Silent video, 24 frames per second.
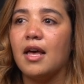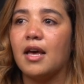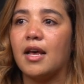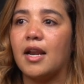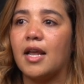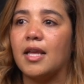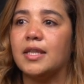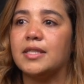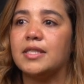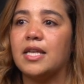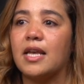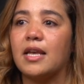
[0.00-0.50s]
راه
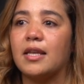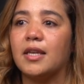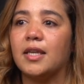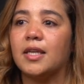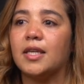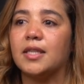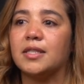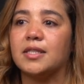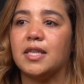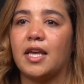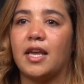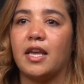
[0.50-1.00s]
حتى انا
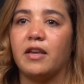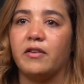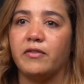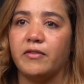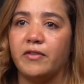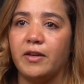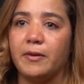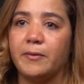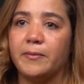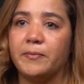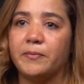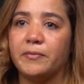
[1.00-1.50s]
كنت
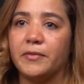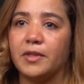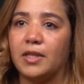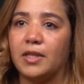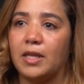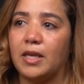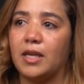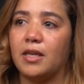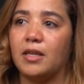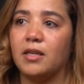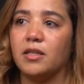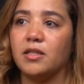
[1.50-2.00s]
خايفه
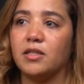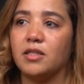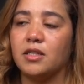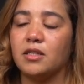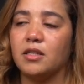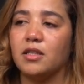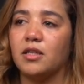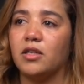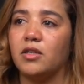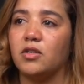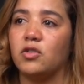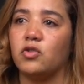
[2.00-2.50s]
نخرج
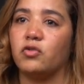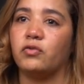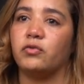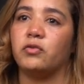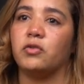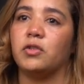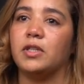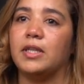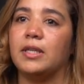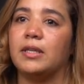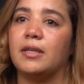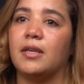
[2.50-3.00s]

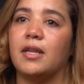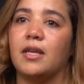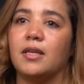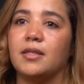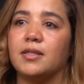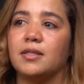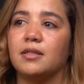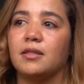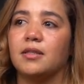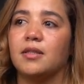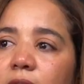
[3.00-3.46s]
يشوفوني الناس